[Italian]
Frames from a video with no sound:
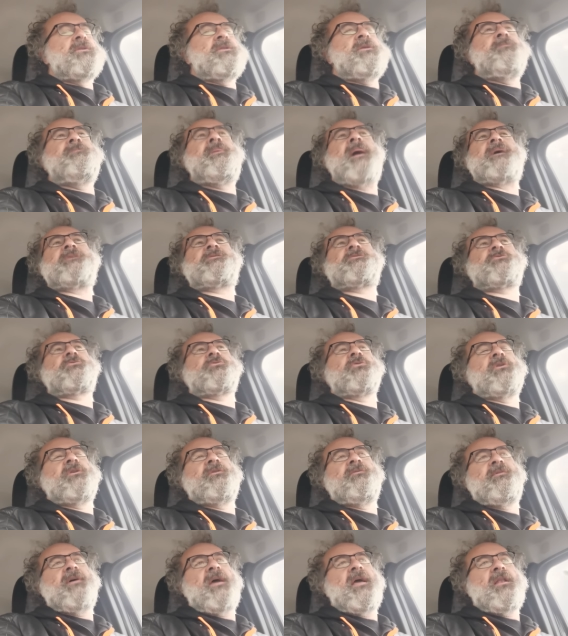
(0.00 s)
di basso
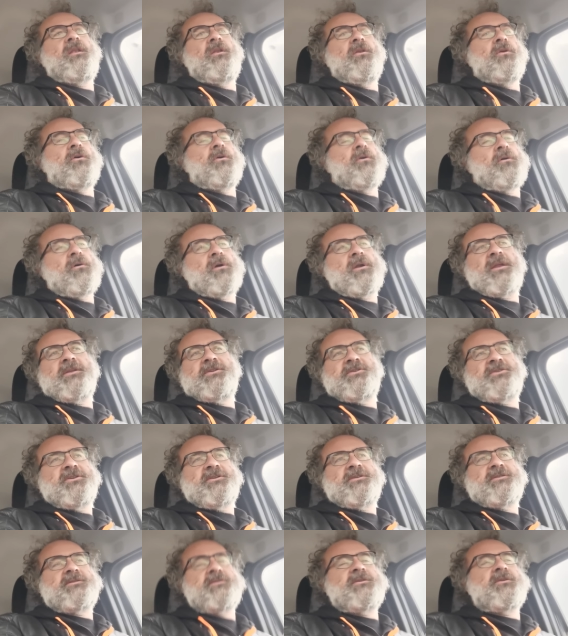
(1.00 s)
livello
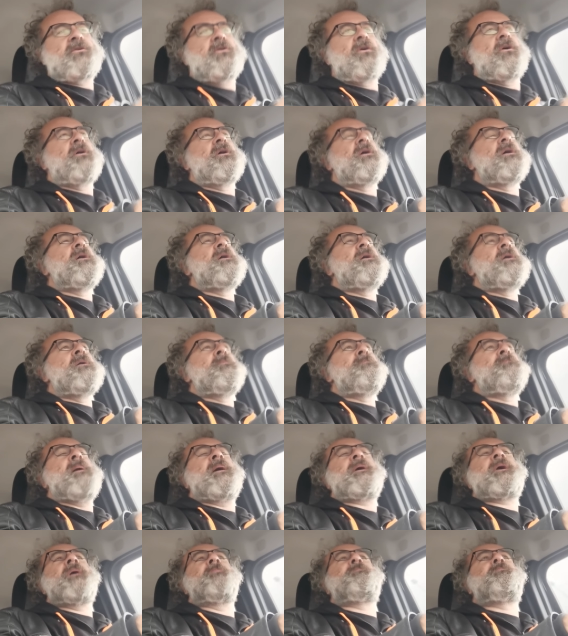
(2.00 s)
registico,
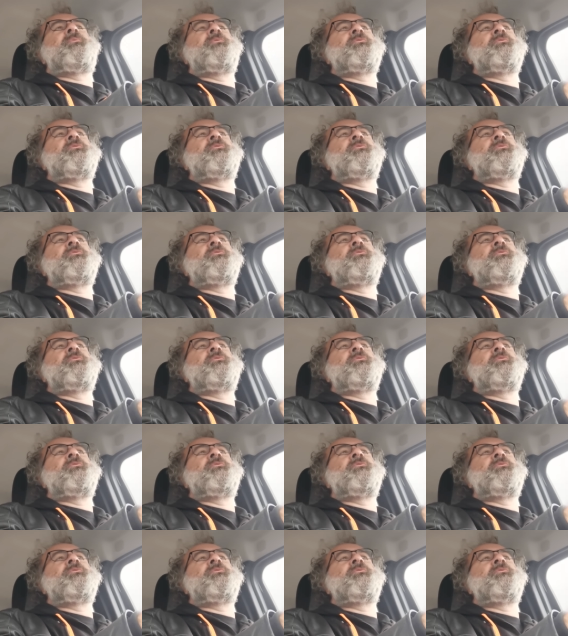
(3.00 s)
ma che